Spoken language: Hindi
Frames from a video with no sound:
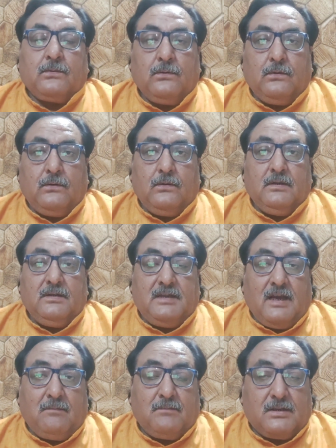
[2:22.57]
तो
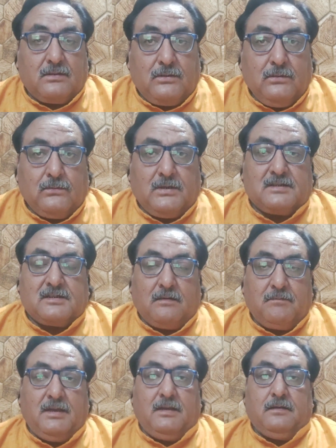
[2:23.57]
या मृत्यु के
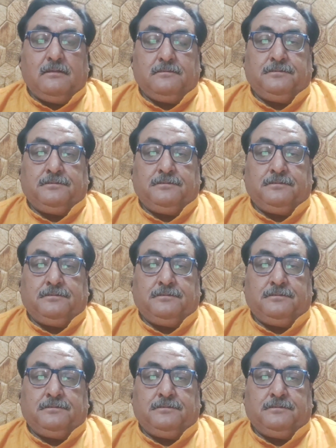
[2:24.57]
समय